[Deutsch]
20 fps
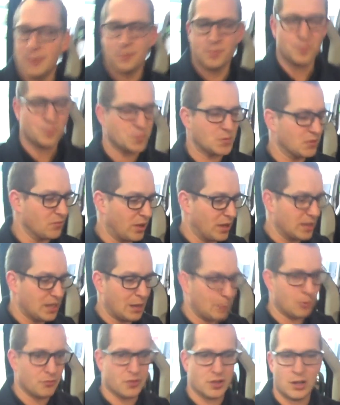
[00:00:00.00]
hm, weil ich
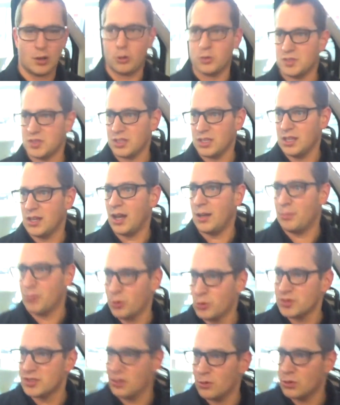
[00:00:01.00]
habe auf der Karosserie kein
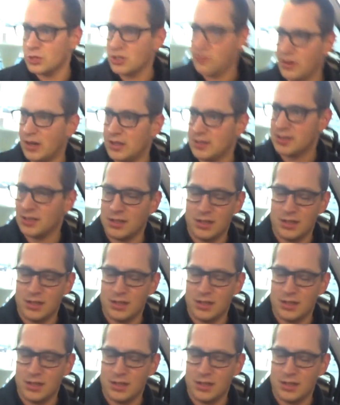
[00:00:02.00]
Plus logischerweise.